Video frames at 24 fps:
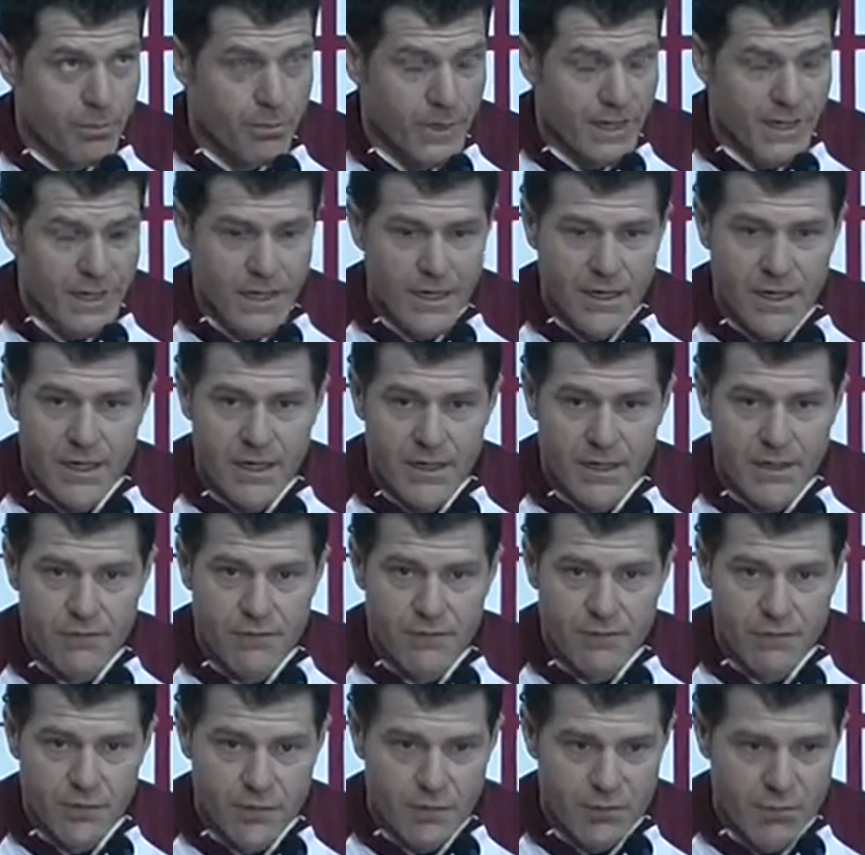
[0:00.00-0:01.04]
para
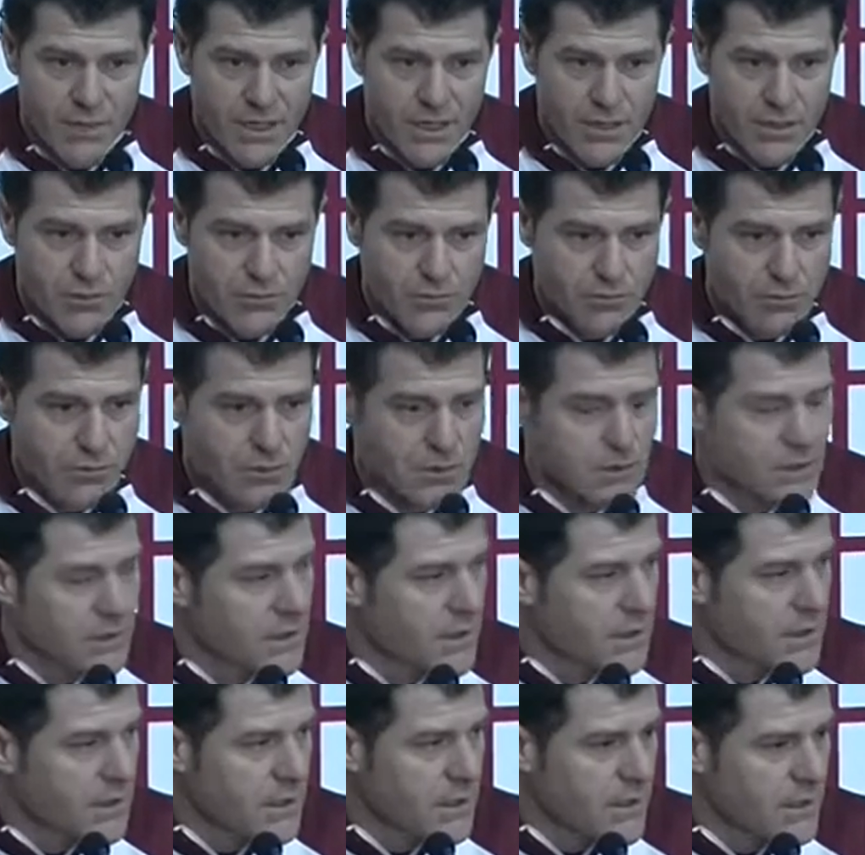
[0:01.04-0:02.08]
informar
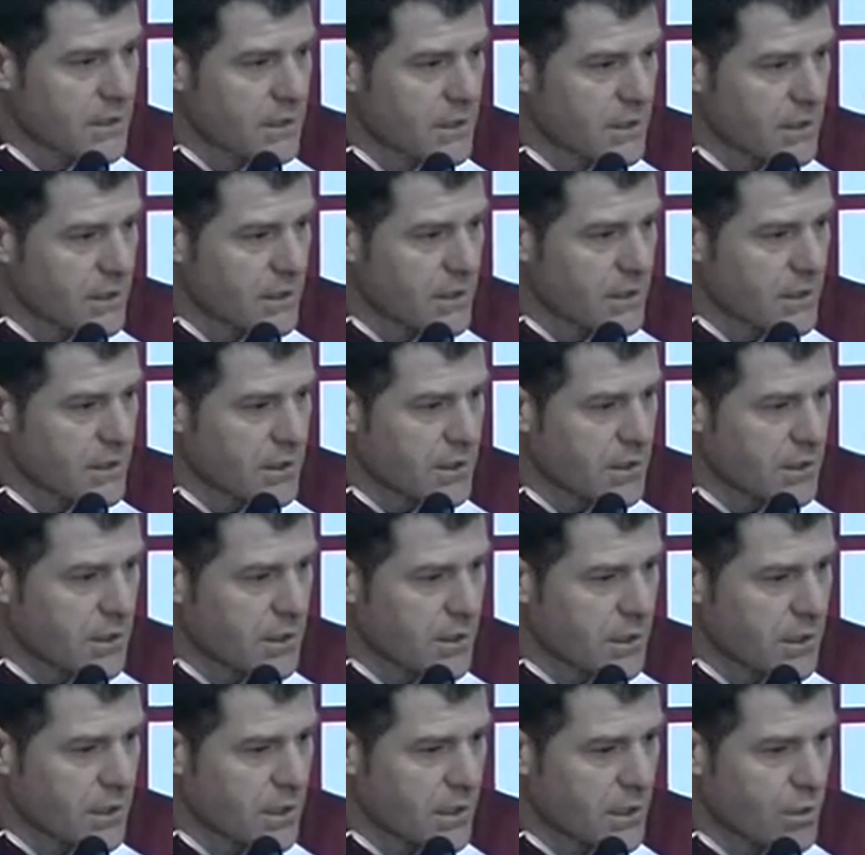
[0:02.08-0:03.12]
eh,
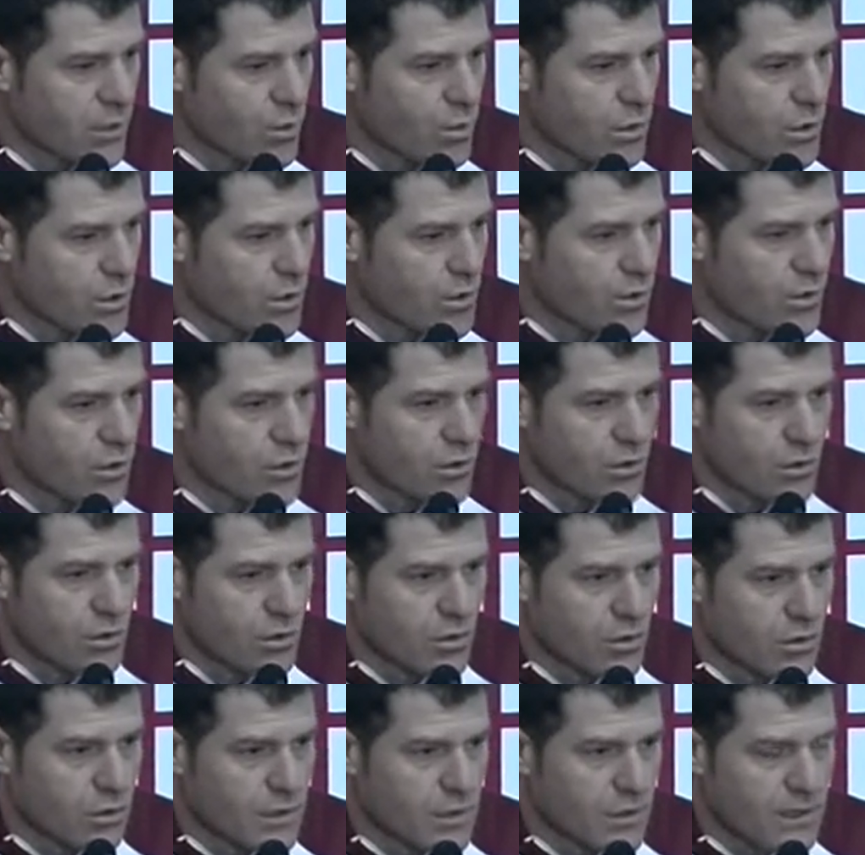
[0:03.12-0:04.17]
al acuerdo
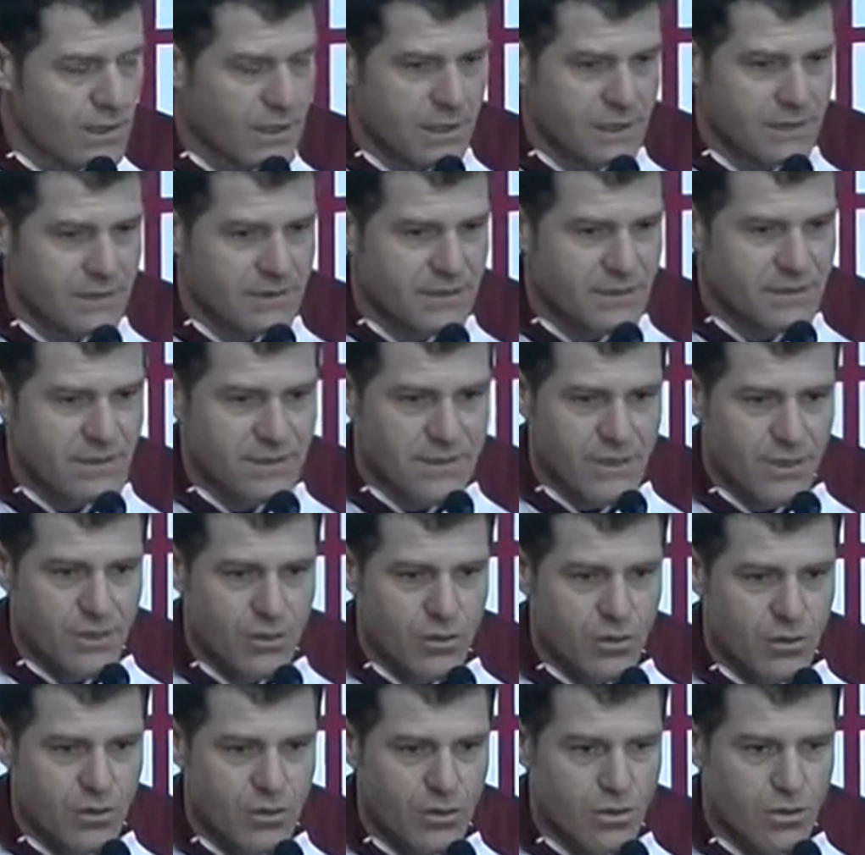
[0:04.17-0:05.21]
que se ha
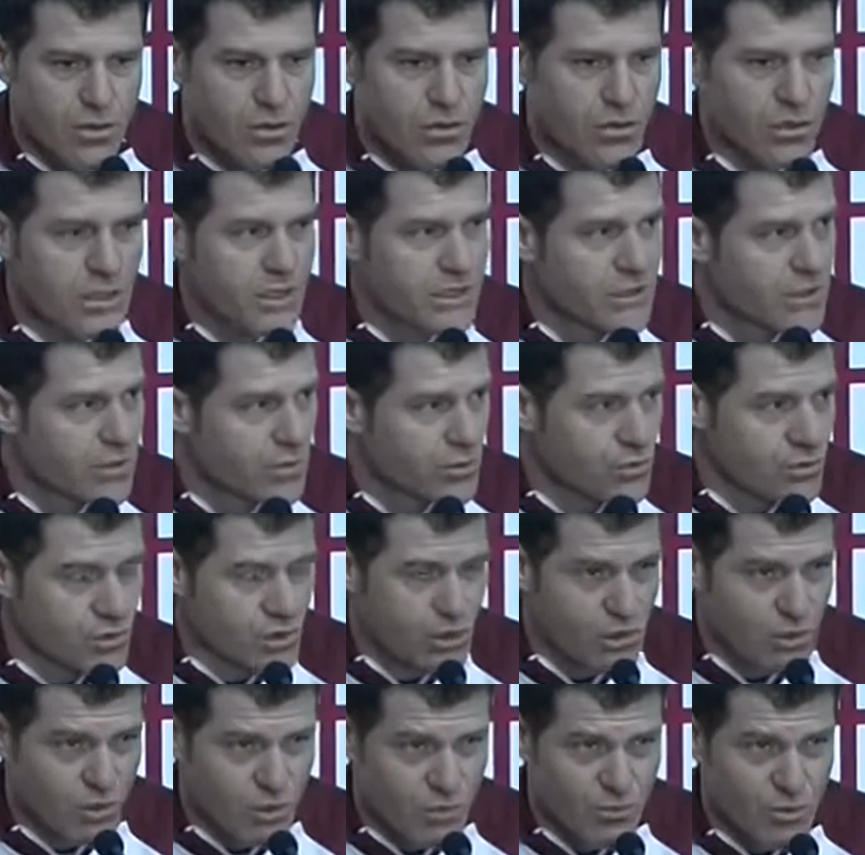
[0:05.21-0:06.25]
llegado con la
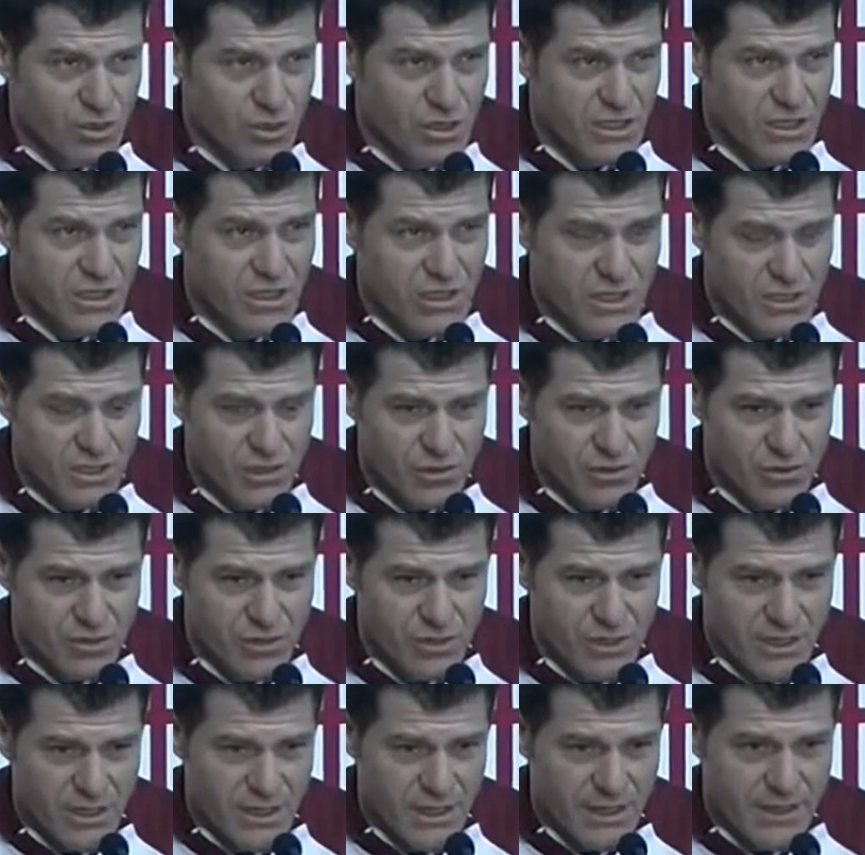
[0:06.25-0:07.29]
institución. Como yo les dije el otro
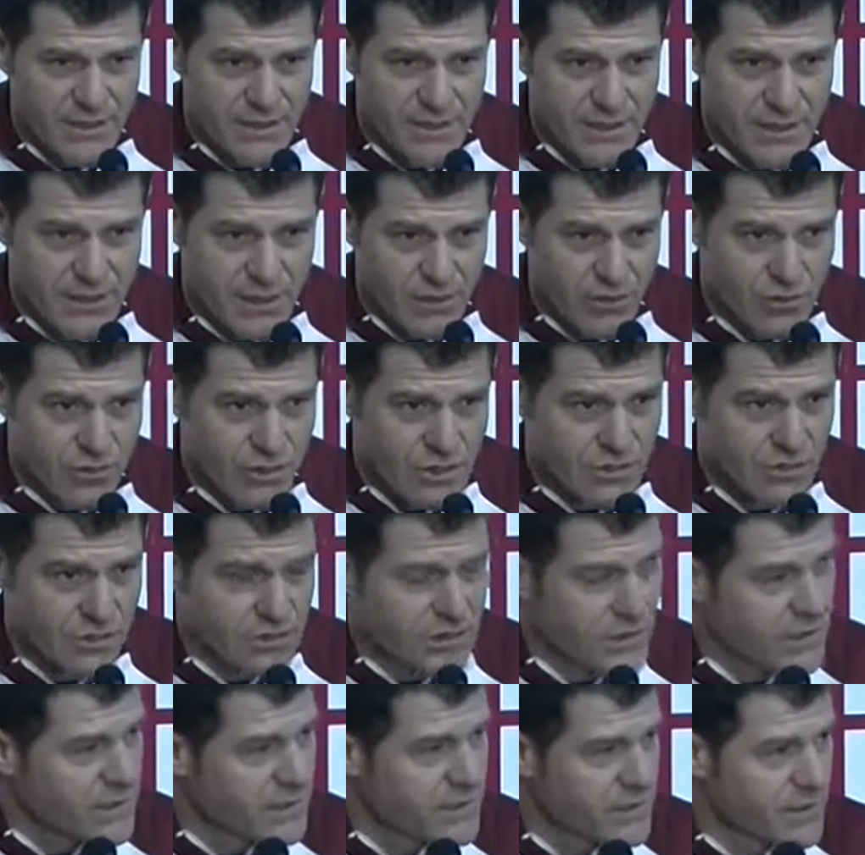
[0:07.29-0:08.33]
día, tenía contrato
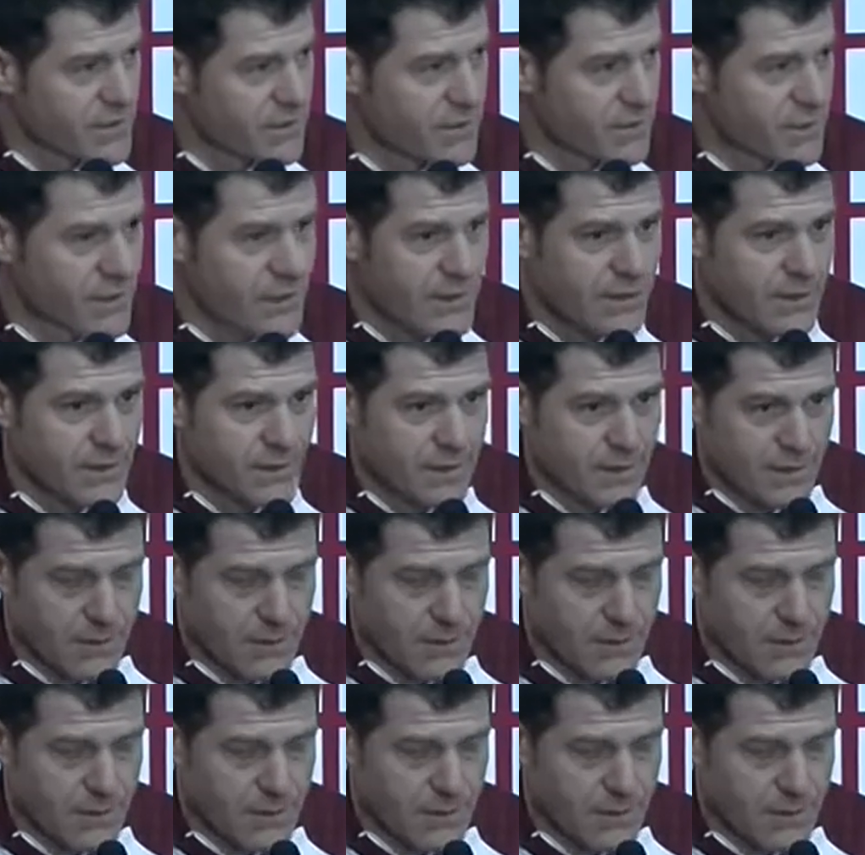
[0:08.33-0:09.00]
hasta diciembre.